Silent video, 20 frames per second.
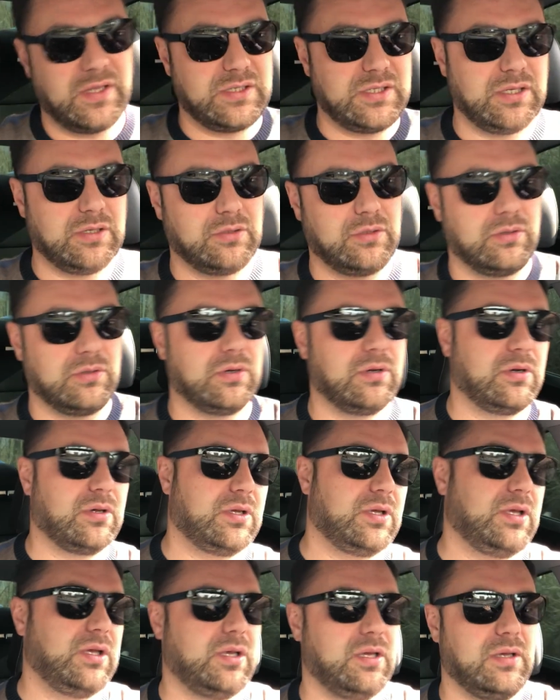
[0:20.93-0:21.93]
делаю
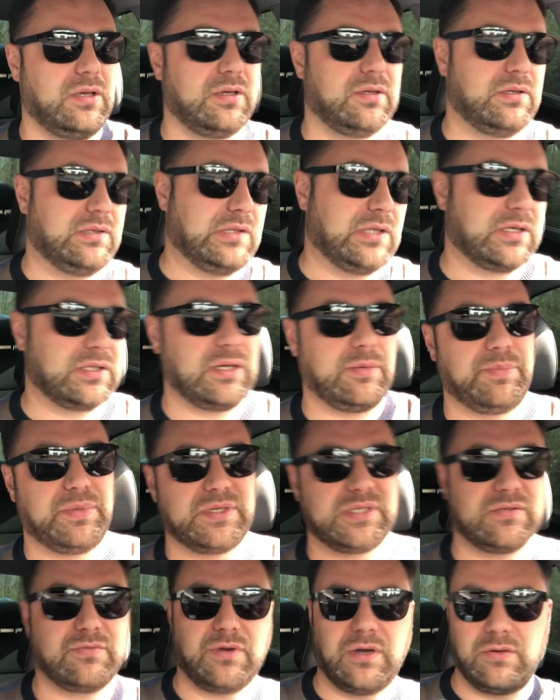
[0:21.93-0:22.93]
и иногда
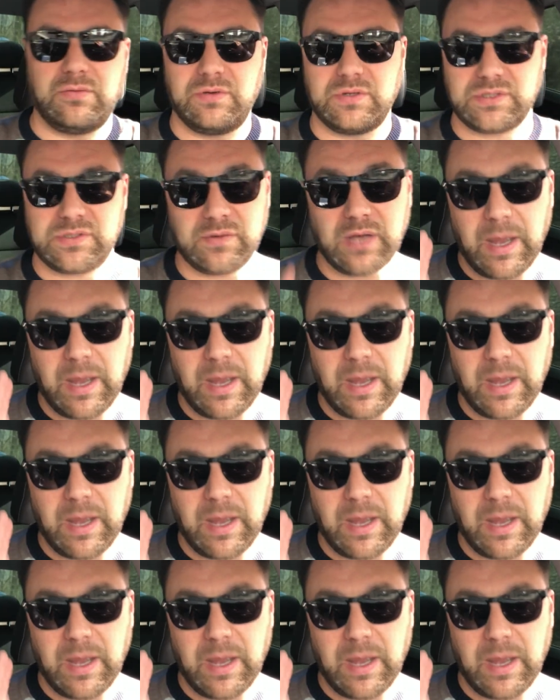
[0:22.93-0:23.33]
призываю вас,